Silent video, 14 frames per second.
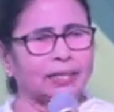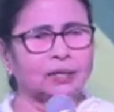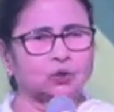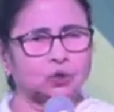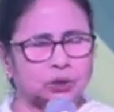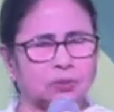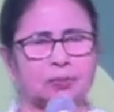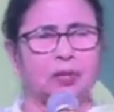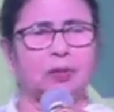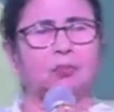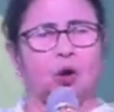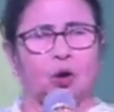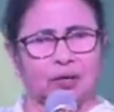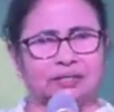তো সিপিএম
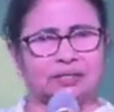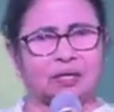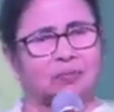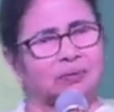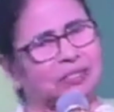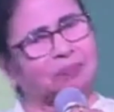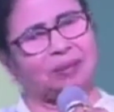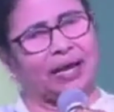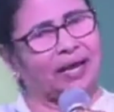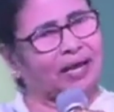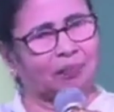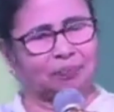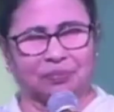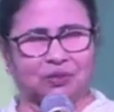কংগ্রেস আর বিজেপি এক
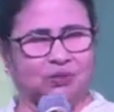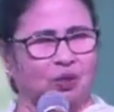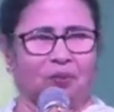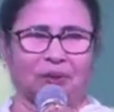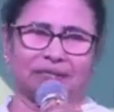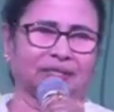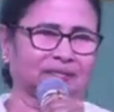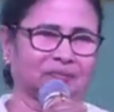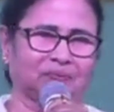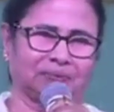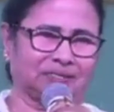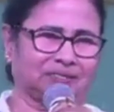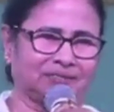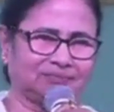আপনারা সবাই দেখতে
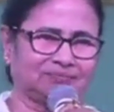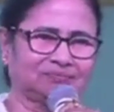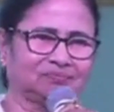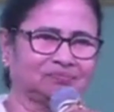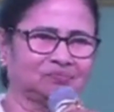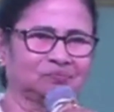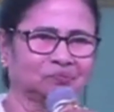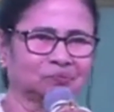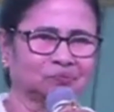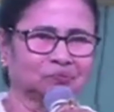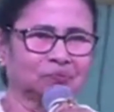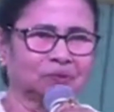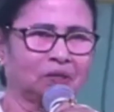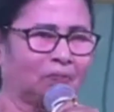পাচ্ছেন
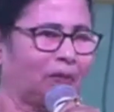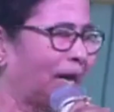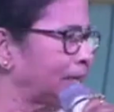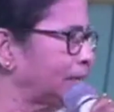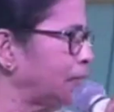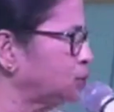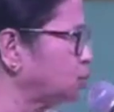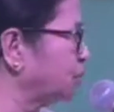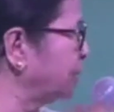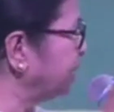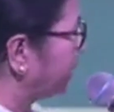বাংলায় তো তিনটে